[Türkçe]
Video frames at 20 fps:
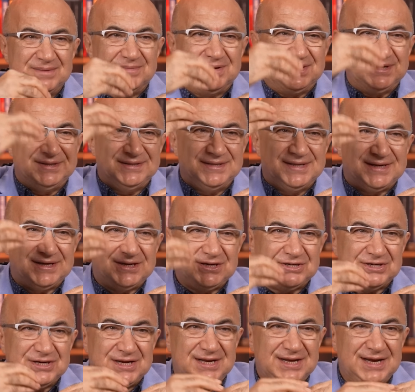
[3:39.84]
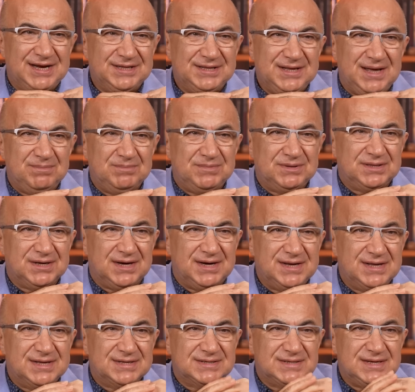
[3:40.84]
temelindeki şeylerden bir
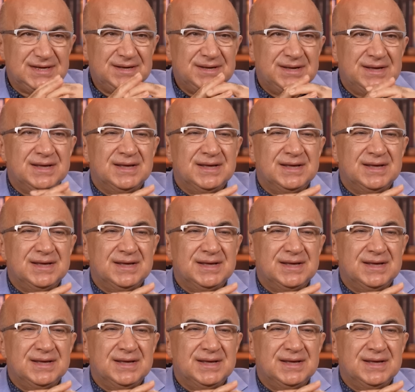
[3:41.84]
tanesi.